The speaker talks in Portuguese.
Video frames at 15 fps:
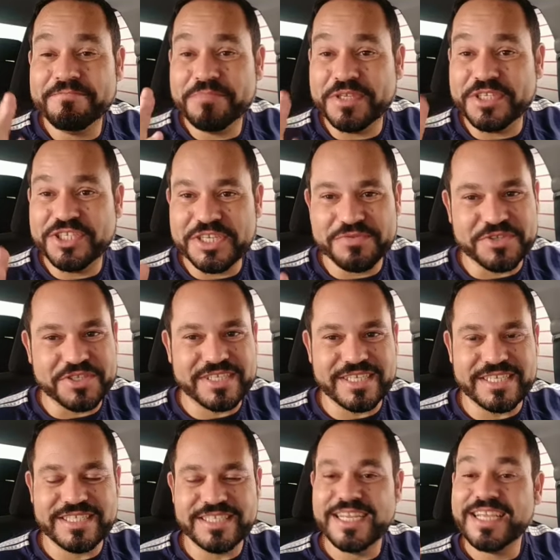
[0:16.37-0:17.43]
pedir a
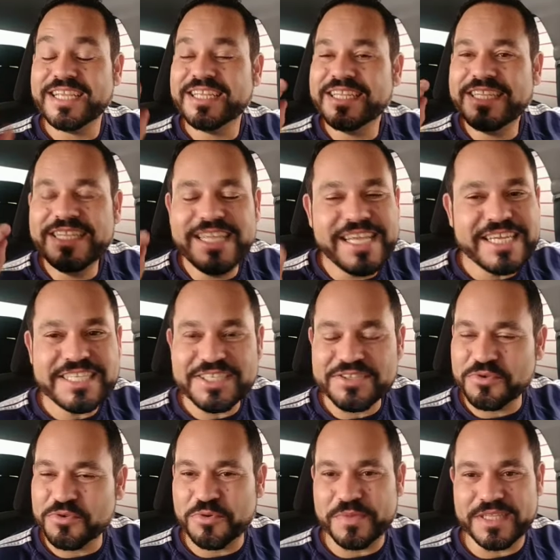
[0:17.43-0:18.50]
vocês, deixa
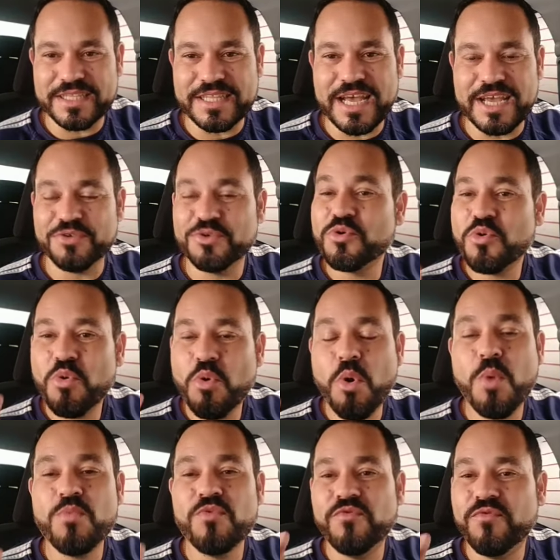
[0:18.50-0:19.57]
no comentário
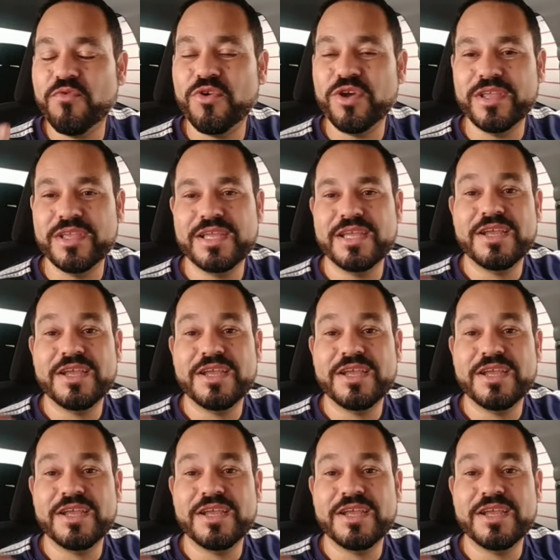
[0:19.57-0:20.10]
como foi